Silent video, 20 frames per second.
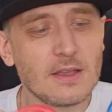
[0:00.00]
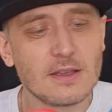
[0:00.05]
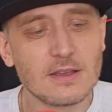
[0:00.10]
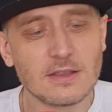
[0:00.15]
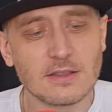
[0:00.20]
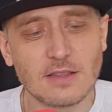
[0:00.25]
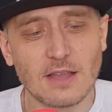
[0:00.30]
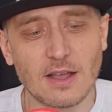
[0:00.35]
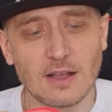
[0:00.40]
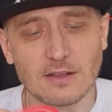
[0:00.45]

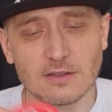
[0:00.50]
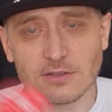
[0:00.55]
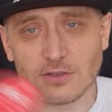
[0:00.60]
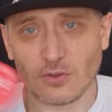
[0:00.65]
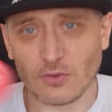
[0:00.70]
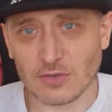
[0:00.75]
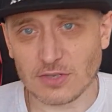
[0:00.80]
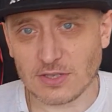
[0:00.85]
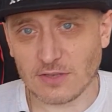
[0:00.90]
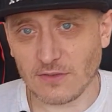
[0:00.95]
Итак,
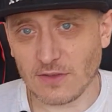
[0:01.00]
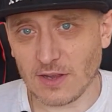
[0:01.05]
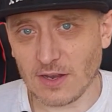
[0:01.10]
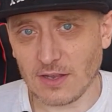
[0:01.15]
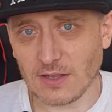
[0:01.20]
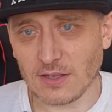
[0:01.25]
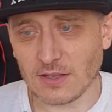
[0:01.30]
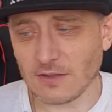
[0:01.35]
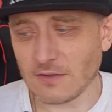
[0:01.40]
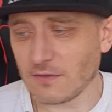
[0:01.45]
соусы
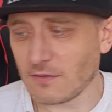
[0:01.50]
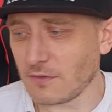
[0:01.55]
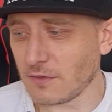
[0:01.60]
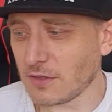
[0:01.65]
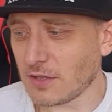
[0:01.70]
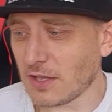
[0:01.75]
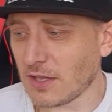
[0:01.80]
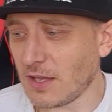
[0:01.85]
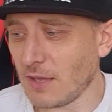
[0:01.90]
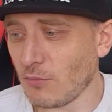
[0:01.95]
выглядят
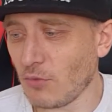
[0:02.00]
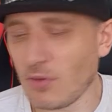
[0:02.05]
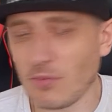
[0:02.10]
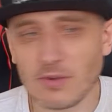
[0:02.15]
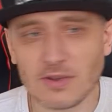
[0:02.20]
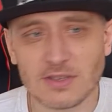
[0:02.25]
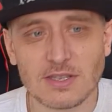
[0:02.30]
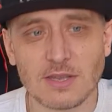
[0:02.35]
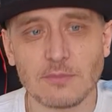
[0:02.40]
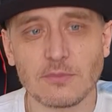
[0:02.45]
вот таким
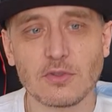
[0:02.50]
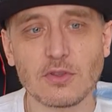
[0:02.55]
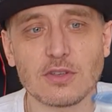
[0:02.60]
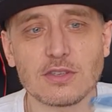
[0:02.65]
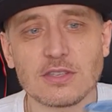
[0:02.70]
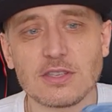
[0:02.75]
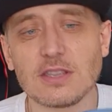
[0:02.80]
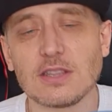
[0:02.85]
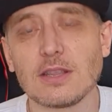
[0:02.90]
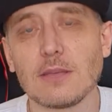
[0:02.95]
образом. То
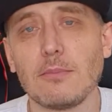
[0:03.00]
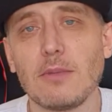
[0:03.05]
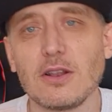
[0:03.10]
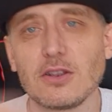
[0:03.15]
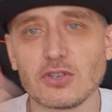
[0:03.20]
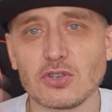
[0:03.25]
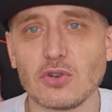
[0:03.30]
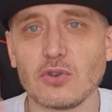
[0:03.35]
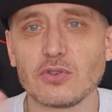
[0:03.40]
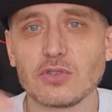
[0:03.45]
есть это
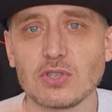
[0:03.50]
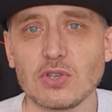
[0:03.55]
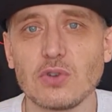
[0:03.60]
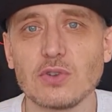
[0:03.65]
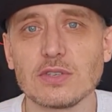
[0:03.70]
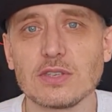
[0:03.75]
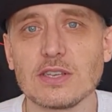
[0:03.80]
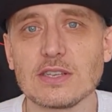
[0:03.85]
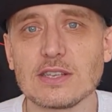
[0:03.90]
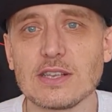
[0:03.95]
большой
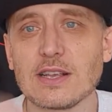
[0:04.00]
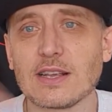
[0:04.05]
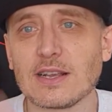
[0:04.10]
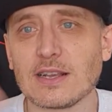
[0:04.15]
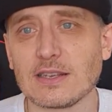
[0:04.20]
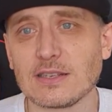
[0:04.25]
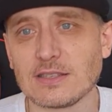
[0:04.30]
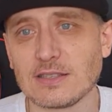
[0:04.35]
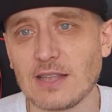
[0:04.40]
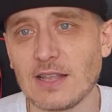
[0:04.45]
соус, если
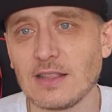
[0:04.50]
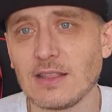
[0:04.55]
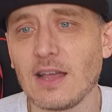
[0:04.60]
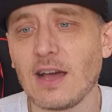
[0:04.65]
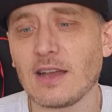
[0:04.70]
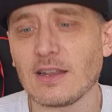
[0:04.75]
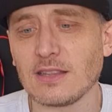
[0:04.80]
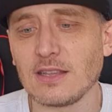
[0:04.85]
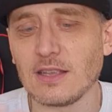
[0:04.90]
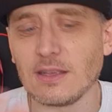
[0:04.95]

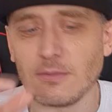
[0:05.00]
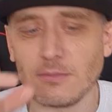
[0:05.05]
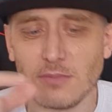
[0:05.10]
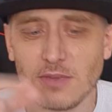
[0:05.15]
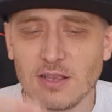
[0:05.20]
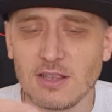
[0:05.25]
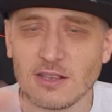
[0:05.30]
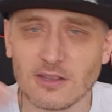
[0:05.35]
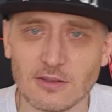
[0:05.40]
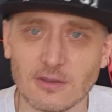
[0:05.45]
стандартный
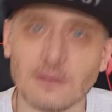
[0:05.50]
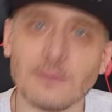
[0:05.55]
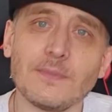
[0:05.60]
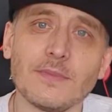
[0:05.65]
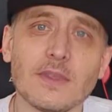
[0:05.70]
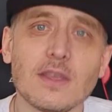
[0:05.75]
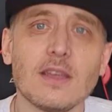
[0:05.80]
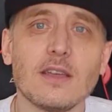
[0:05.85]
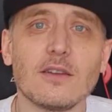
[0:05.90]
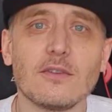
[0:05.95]
мини
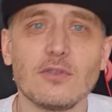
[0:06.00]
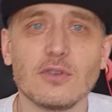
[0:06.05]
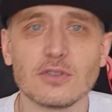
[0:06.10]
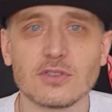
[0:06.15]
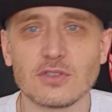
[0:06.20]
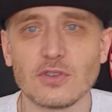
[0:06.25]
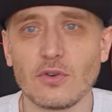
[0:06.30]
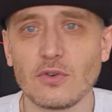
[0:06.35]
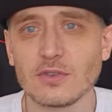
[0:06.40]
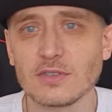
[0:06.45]
вот
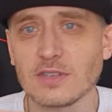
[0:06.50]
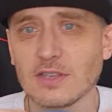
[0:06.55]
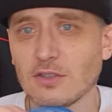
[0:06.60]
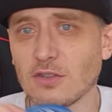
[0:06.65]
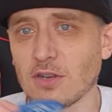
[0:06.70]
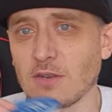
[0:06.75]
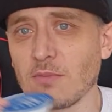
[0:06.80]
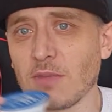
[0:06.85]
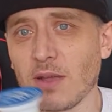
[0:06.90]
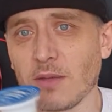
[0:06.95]
соус,
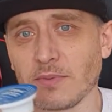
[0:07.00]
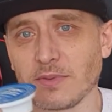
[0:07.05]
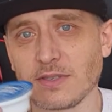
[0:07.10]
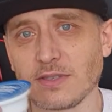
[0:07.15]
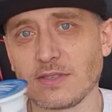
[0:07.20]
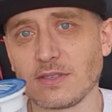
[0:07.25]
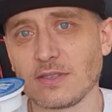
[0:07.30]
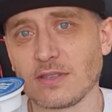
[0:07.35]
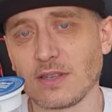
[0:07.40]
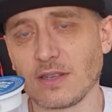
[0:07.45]
который мы
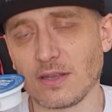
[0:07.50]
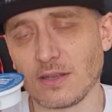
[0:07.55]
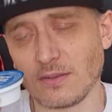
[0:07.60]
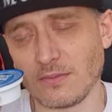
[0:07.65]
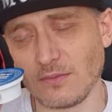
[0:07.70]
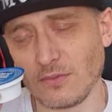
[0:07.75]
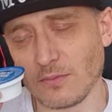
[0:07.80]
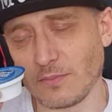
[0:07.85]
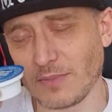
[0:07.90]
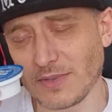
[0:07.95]
э,
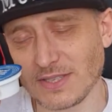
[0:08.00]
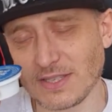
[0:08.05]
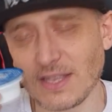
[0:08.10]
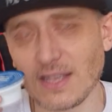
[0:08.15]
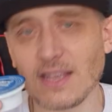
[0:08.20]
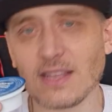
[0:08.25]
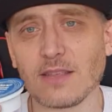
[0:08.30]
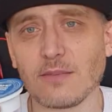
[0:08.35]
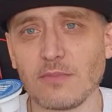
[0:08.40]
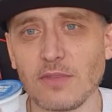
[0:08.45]
ну,
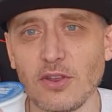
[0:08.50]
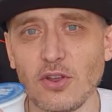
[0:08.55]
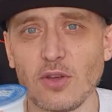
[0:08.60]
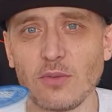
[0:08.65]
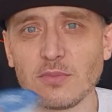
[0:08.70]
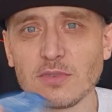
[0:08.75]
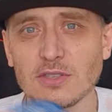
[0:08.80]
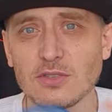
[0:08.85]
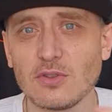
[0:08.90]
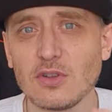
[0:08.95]
постоянно
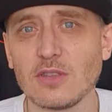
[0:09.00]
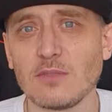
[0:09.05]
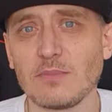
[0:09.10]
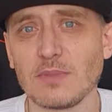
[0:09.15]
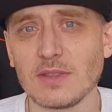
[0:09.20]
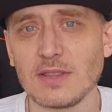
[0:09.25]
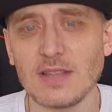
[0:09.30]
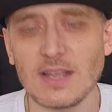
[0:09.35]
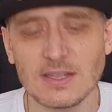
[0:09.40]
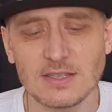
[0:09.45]
берем, стоит
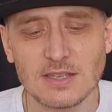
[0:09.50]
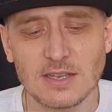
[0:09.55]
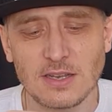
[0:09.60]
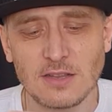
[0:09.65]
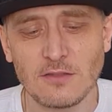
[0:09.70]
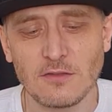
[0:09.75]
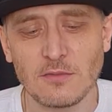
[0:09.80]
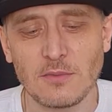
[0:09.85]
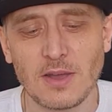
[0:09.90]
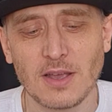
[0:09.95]
15
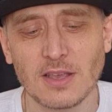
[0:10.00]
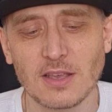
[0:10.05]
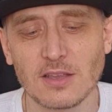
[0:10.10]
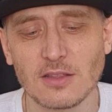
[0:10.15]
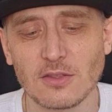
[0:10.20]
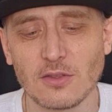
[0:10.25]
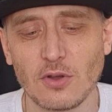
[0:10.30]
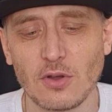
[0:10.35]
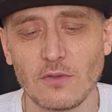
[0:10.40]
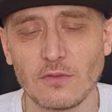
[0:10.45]
гривен в маке,
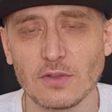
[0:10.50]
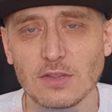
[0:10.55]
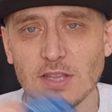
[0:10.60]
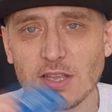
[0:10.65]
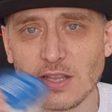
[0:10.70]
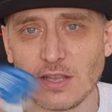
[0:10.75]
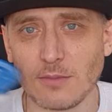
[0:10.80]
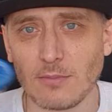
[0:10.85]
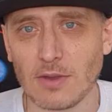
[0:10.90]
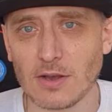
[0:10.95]
то вот
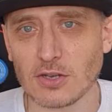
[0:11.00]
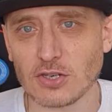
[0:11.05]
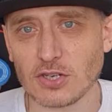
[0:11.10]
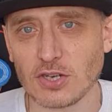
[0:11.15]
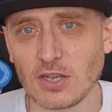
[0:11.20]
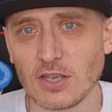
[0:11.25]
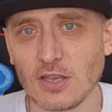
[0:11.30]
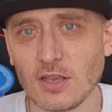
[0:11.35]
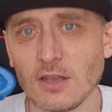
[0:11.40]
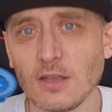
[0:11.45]
эти
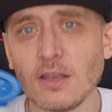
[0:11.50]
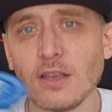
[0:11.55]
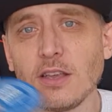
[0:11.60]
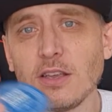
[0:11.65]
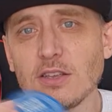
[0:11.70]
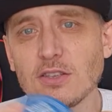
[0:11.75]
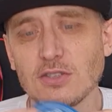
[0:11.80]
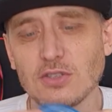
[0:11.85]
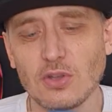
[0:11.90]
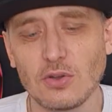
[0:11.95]
большие
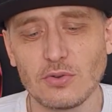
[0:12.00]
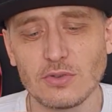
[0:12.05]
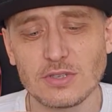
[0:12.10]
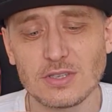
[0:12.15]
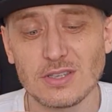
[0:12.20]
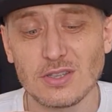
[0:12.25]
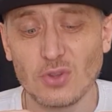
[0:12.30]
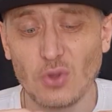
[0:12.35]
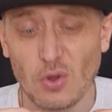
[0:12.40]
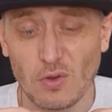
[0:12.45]

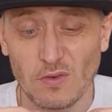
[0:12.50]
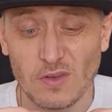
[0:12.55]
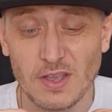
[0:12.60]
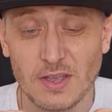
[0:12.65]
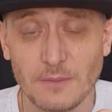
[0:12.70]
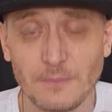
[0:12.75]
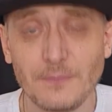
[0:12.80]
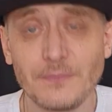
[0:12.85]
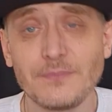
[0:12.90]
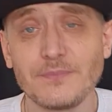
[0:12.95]
соусы
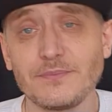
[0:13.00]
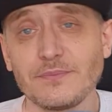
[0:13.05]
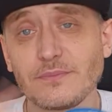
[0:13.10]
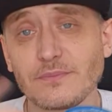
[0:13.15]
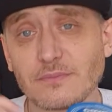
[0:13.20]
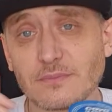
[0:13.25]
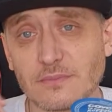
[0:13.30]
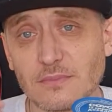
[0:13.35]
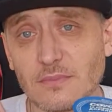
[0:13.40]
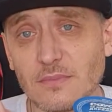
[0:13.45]
новые,
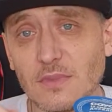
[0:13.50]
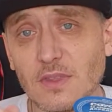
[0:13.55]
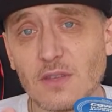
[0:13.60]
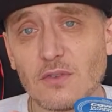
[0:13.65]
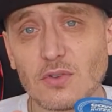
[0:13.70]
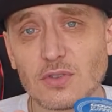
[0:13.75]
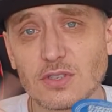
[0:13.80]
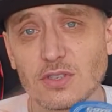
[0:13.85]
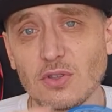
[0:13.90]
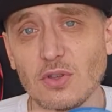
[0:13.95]

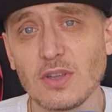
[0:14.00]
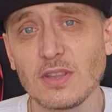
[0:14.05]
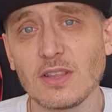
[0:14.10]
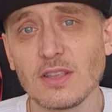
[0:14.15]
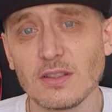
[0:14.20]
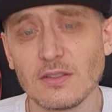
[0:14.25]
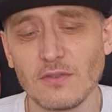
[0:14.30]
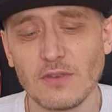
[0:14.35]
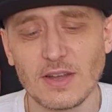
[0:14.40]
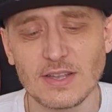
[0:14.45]
вот
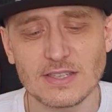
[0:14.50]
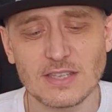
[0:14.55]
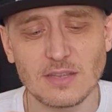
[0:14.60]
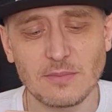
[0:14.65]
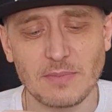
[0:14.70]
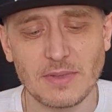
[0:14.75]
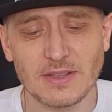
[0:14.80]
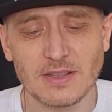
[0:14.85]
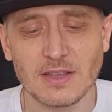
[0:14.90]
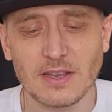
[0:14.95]
стоят
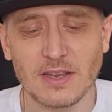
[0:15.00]
25